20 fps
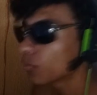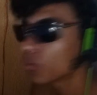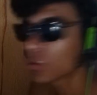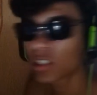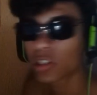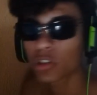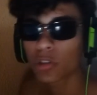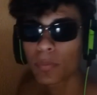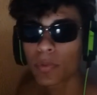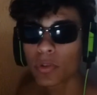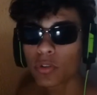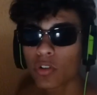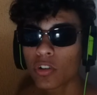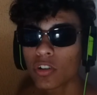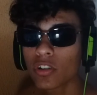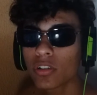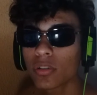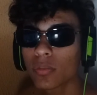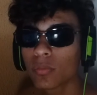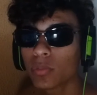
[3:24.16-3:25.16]
muitas
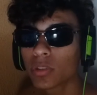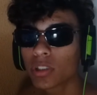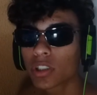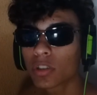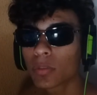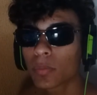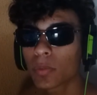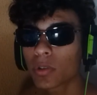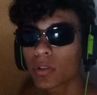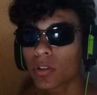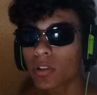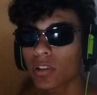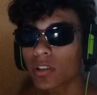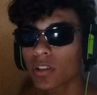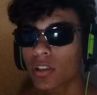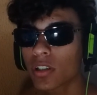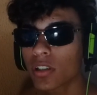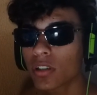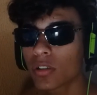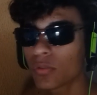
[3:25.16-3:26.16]
opções, muitas opções
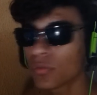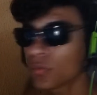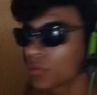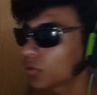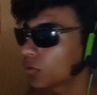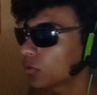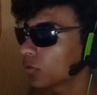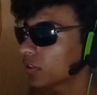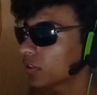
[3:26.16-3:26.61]
que eu fico